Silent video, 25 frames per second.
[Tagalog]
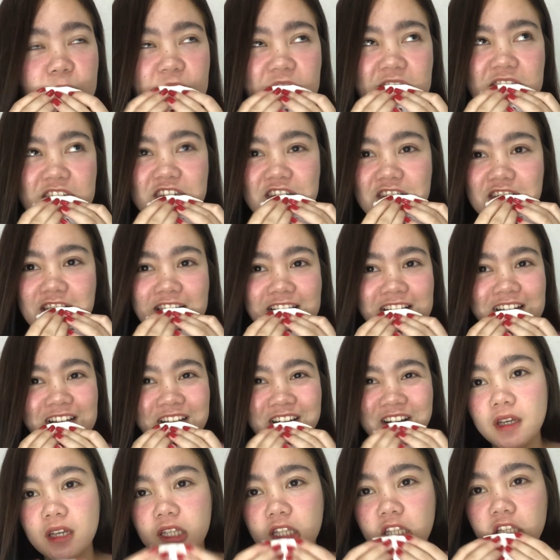original.
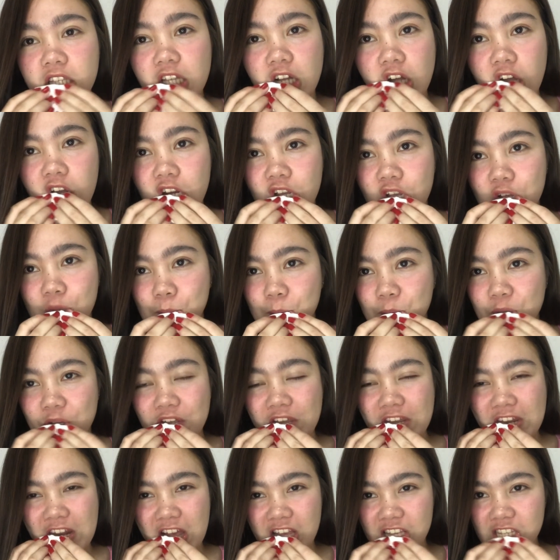Yan, tatanggalin ko muna
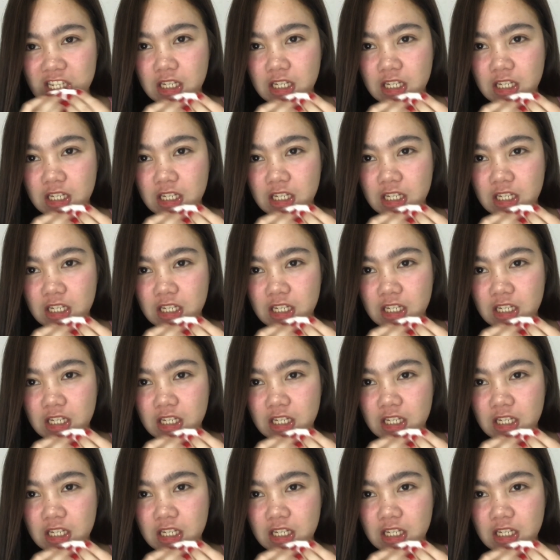yung nasa